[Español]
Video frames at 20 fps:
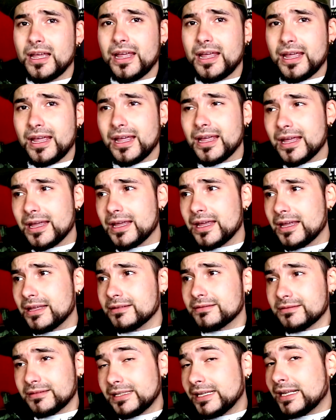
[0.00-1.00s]

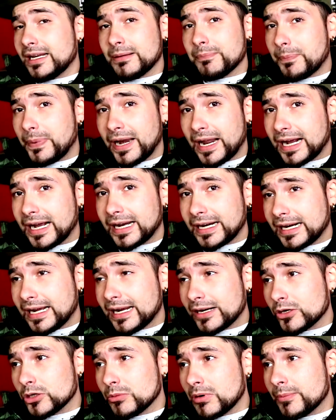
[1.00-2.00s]
eh, tienen para
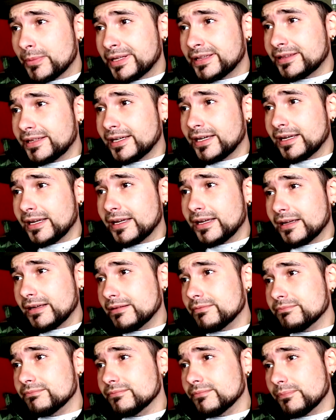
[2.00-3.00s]
cargar
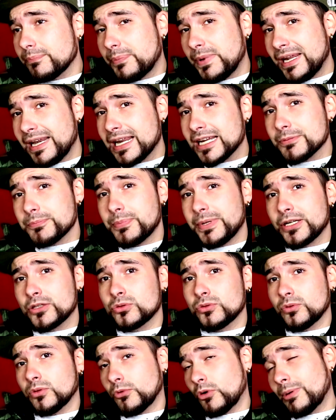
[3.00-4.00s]
normalmente pilas pero
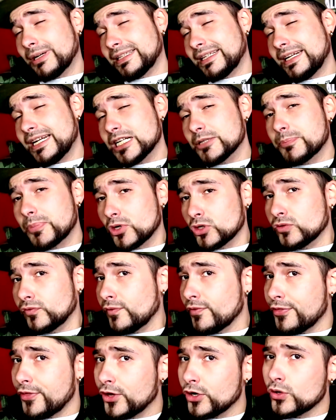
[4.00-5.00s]
o baterías, pero su
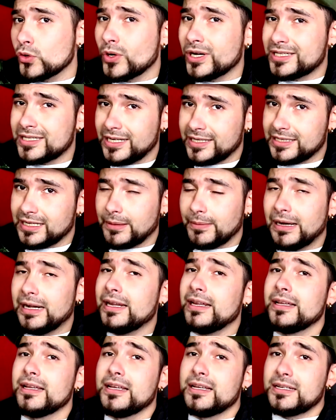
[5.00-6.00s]
función no es esa,
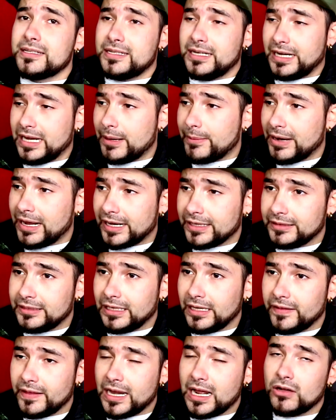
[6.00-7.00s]
¿vale? Sé que habrá gente
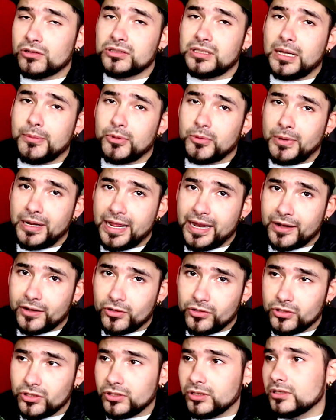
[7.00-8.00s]
que dirá, hostia, pues vaya
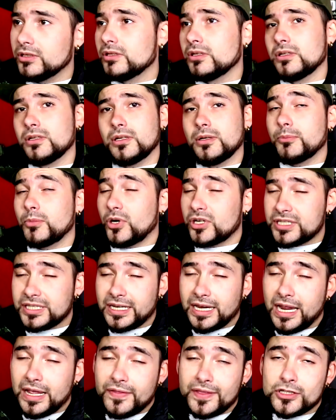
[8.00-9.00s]
rollo. Pues
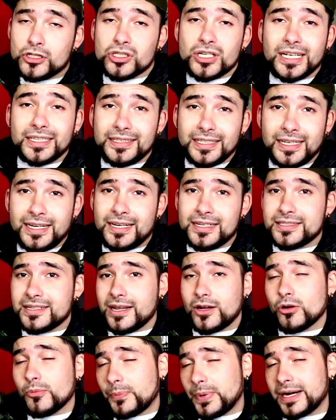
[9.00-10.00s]
sí, es de esos que tienes
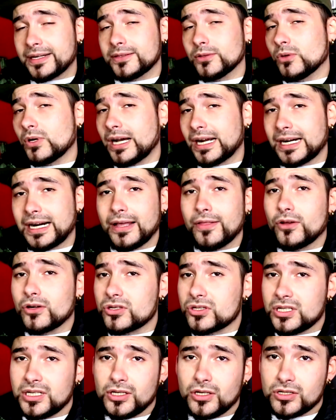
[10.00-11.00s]
que comprarte un cargador
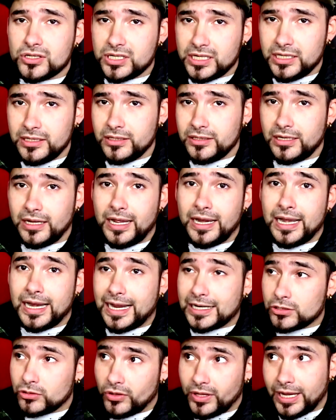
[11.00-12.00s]
sí o sí, en el
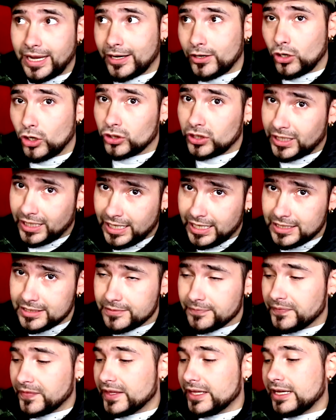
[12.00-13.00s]
caso de que no lo tengas,
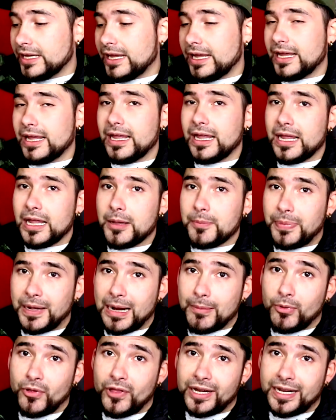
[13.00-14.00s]
eh,
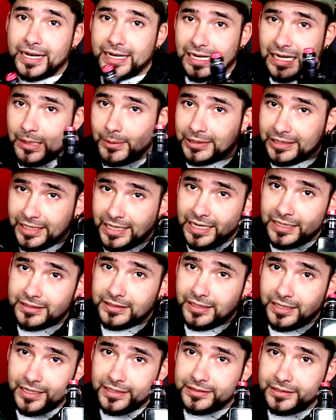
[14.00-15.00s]
para poder cargar las baterías
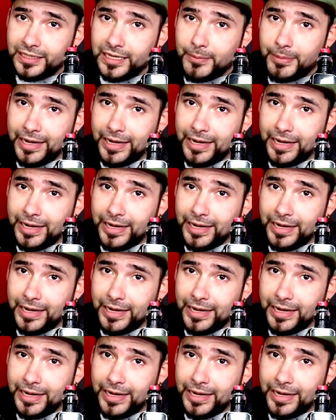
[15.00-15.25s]
de este